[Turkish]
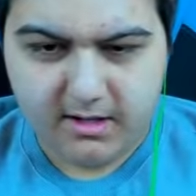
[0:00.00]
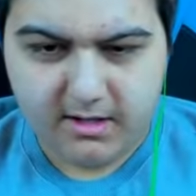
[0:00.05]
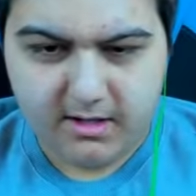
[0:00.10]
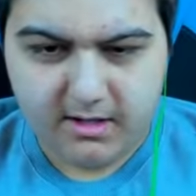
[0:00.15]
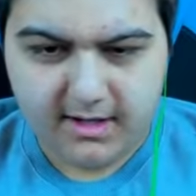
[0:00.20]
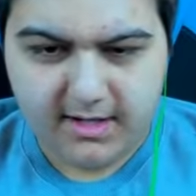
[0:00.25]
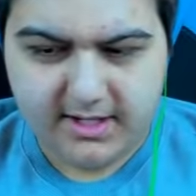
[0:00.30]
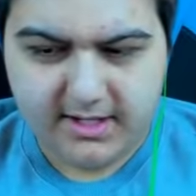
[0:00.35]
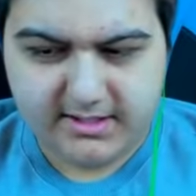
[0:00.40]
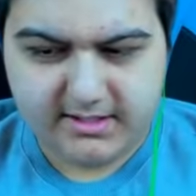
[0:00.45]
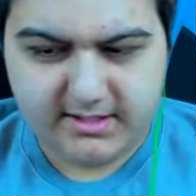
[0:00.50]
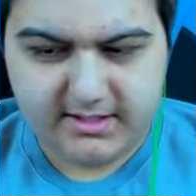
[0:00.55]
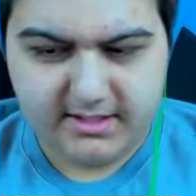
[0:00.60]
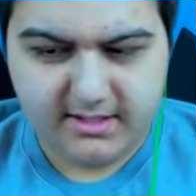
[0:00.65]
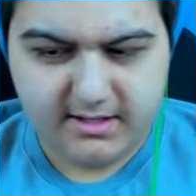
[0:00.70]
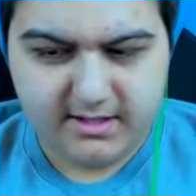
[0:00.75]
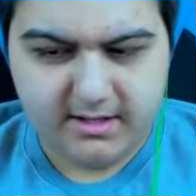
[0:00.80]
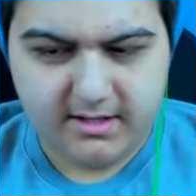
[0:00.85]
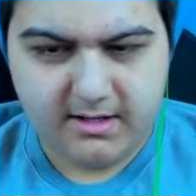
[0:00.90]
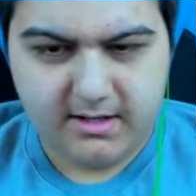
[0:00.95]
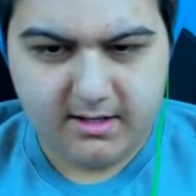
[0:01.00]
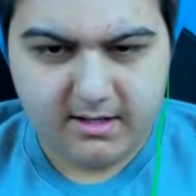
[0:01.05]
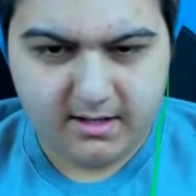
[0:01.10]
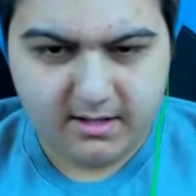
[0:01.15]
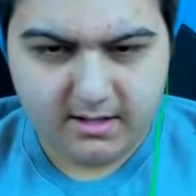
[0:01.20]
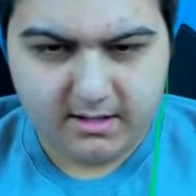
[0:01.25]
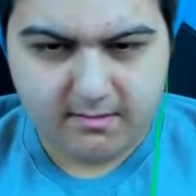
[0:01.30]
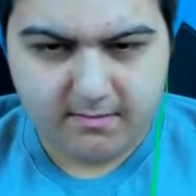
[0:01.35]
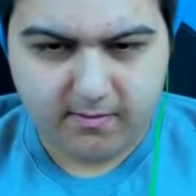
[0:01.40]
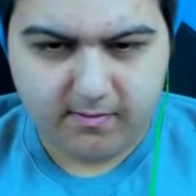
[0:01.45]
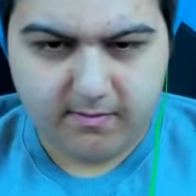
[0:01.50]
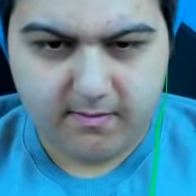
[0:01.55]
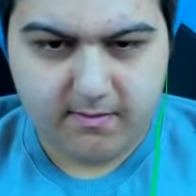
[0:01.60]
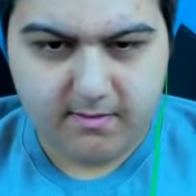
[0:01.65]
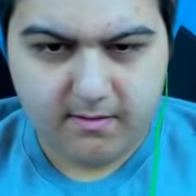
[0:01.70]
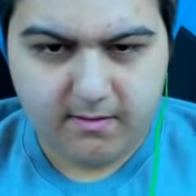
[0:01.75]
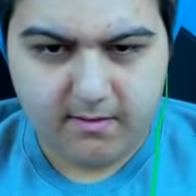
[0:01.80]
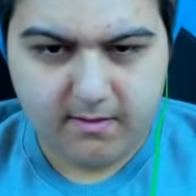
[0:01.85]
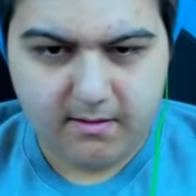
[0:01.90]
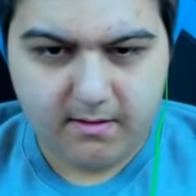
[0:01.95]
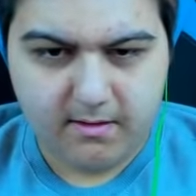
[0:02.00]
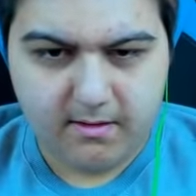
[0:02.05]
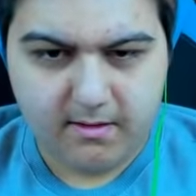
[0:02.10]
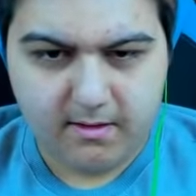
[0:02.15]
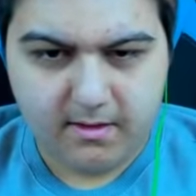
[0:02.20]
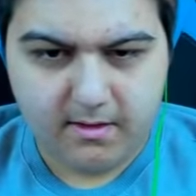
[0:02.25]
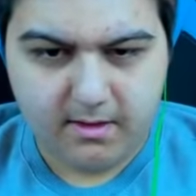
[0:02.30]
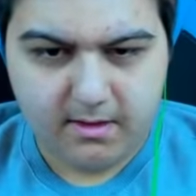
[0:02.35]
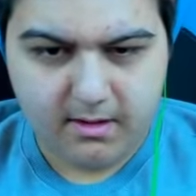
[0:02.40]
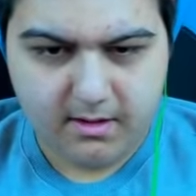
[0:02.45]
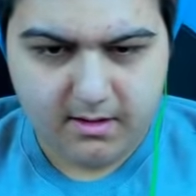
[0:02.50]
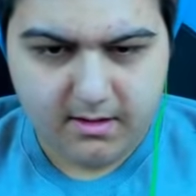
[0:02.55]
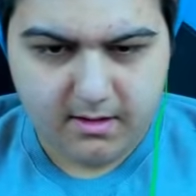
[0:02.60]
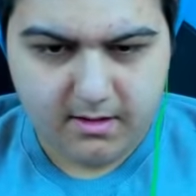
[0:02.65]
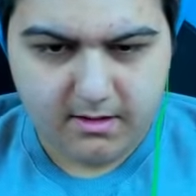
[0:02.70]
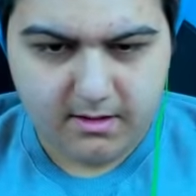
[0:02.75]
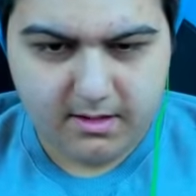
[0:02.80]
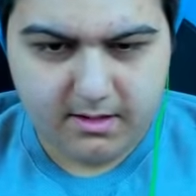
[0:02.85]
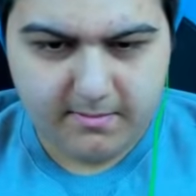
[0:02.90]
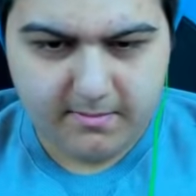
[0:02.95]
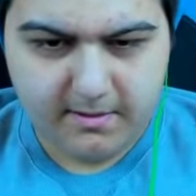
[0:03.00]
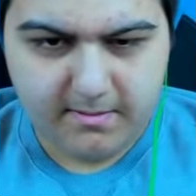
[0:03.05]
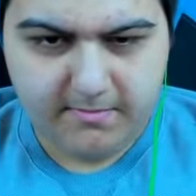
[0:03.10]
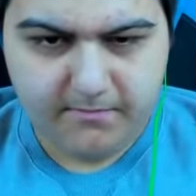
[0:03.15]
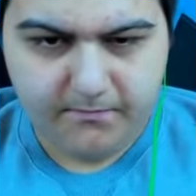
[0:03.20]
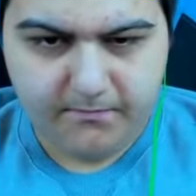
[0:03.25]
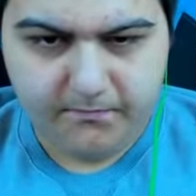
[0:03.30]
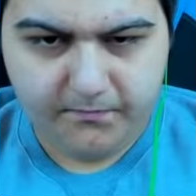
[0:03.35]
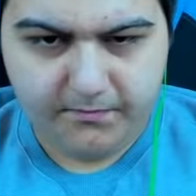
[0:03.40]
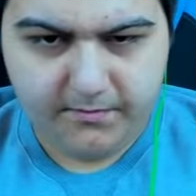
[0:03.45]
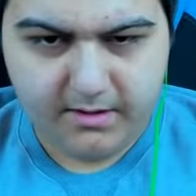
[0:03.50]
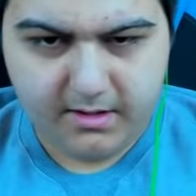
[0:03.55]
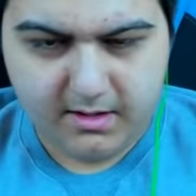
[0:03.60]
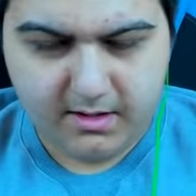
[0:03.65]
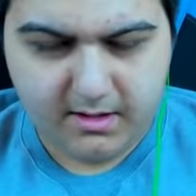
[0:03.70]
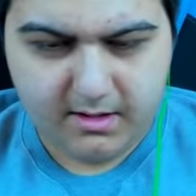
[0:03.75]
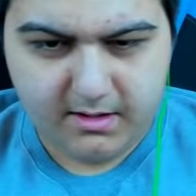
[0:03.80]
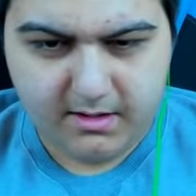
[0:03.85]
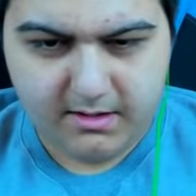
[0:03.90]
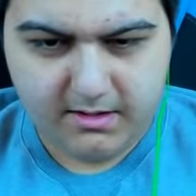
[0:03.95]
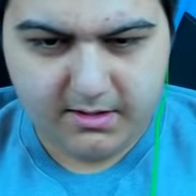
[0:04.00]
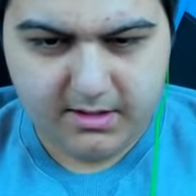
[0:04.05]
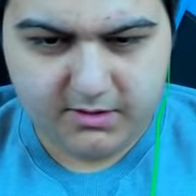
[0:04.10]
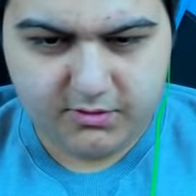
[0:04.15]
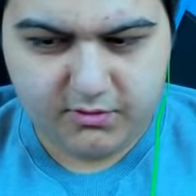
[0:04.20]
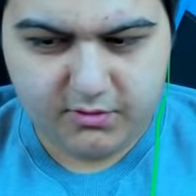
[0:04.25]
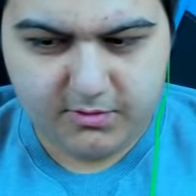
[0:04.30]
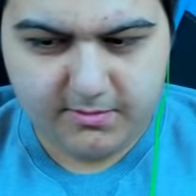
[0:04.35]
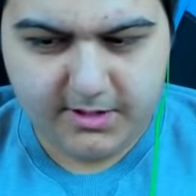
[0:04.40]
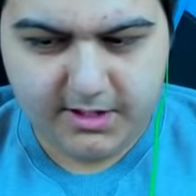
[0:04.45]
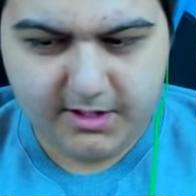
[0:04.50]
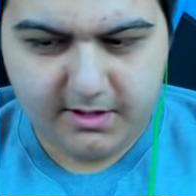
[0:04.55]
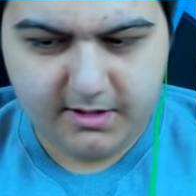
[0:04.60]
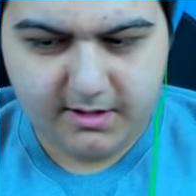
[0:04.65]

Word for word: Enes. Ee, dört. Tamam. Yasuo Bey.